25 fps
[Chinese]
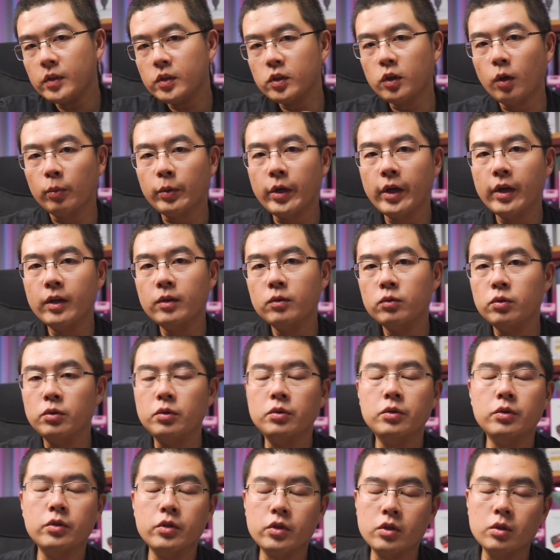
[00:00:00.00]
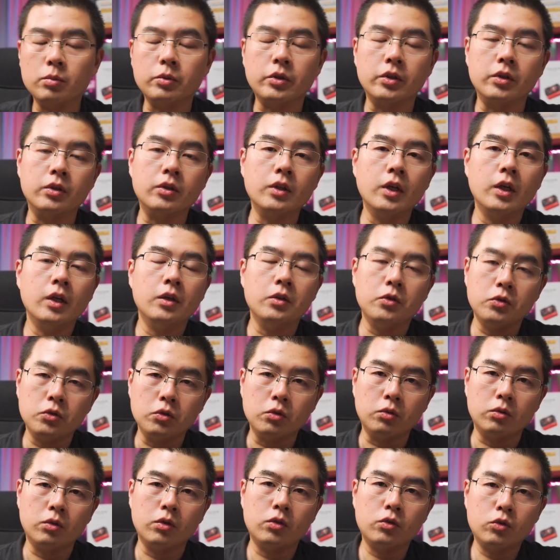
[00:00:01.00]
照片、对于视频
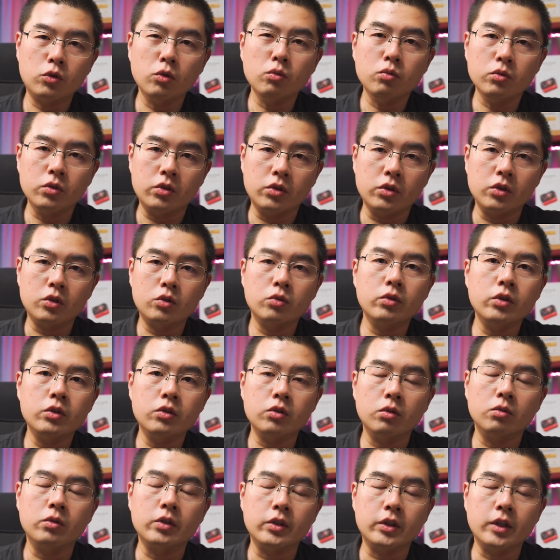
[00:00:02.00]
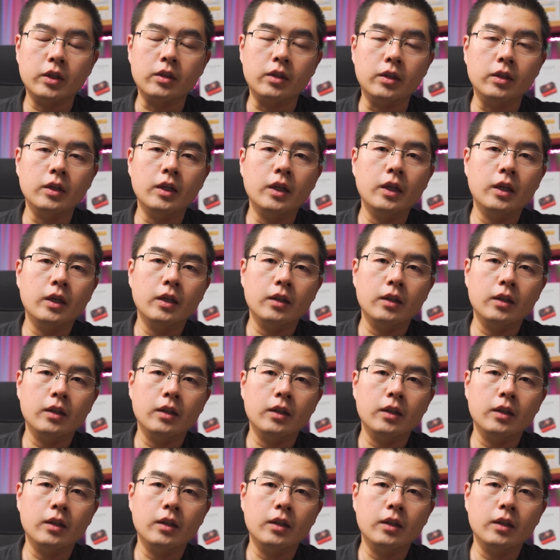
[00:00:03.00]
有着终极追求的一些人。